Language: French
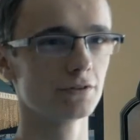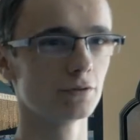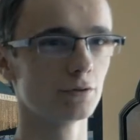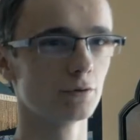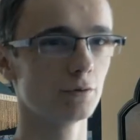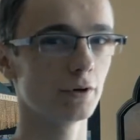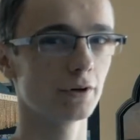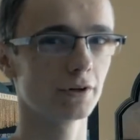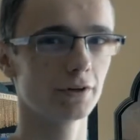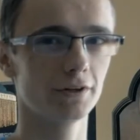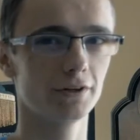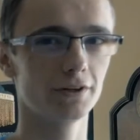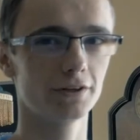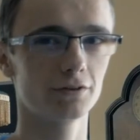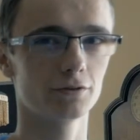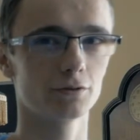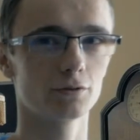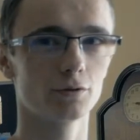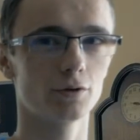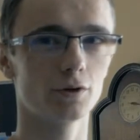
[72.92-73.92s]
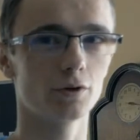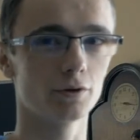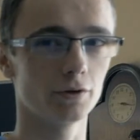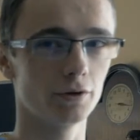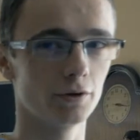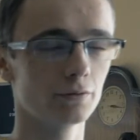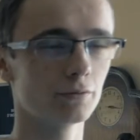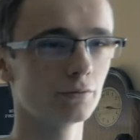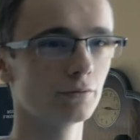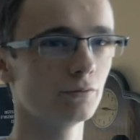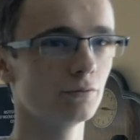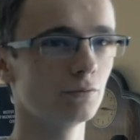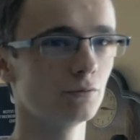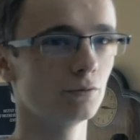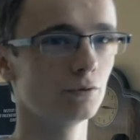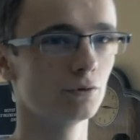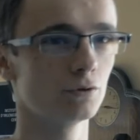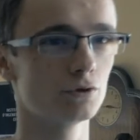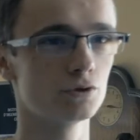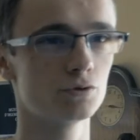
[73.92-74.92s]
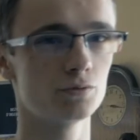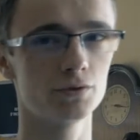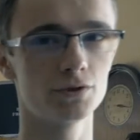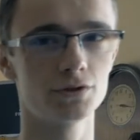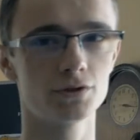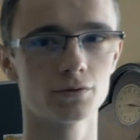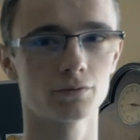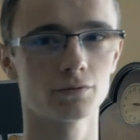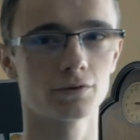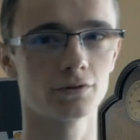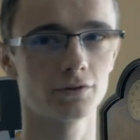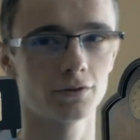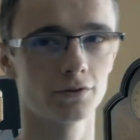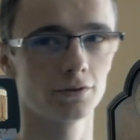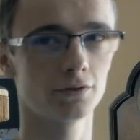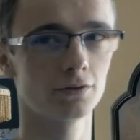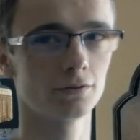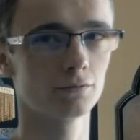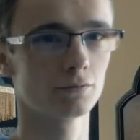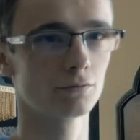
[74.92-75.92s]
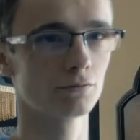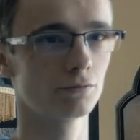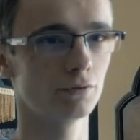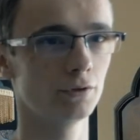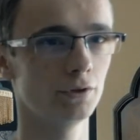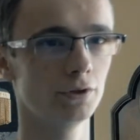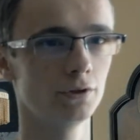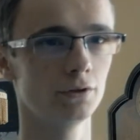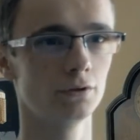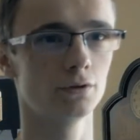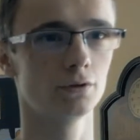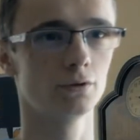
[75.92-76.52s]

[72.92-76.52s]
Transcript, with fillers: Loire et Lake euh, à Orléans. Donc, je suis ici en internat, dans foyer